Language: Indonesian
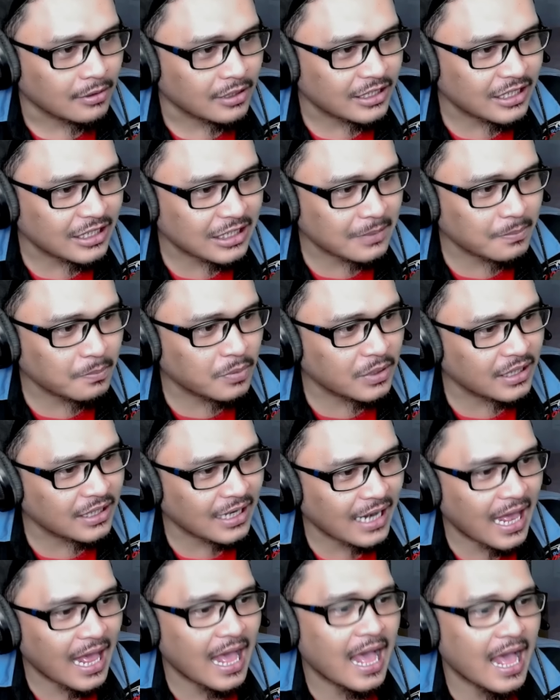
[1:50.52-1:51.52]
Kirim
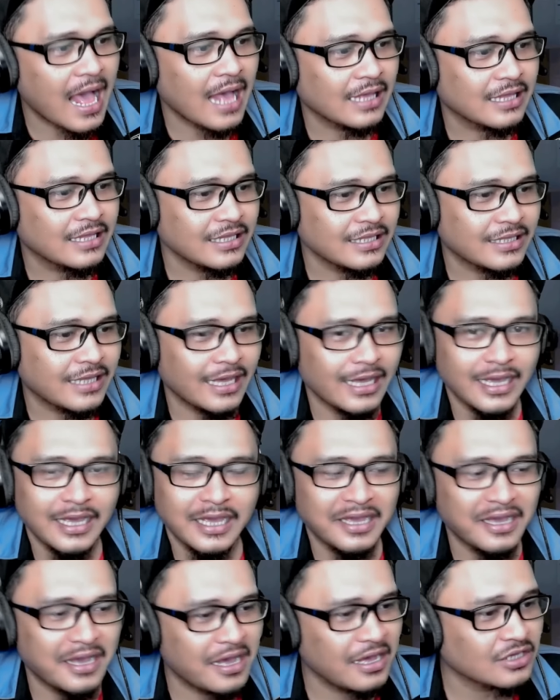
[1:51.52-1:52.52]
link lagi,
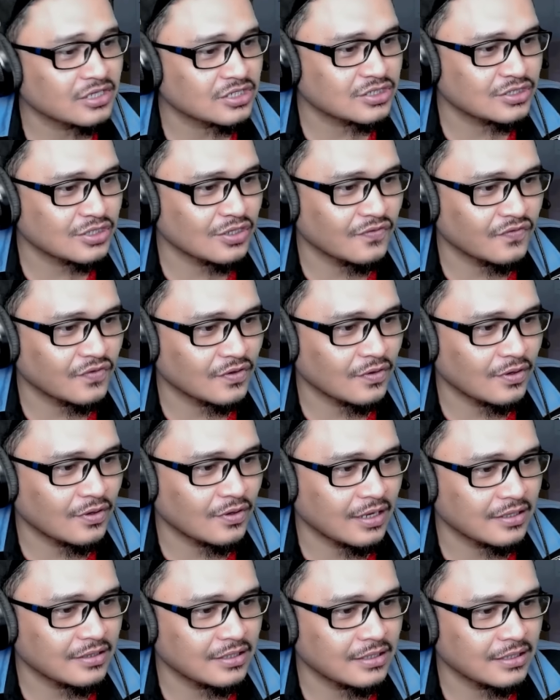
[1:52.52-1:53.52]
geng.
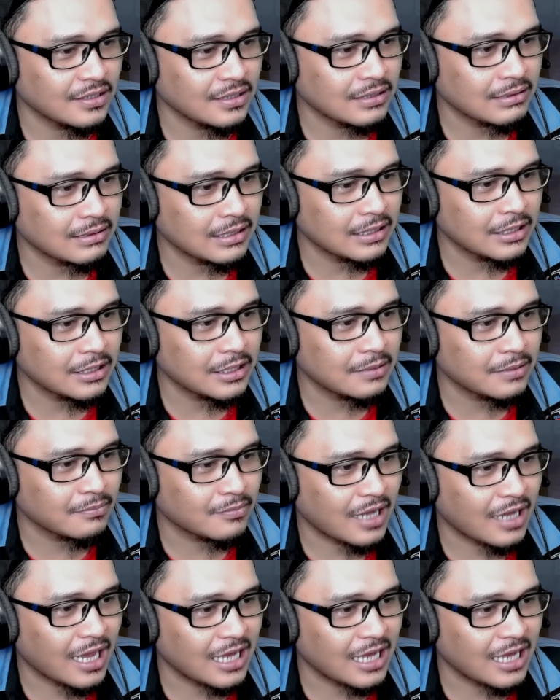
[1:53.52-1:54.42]
Astagfirullahaladzim.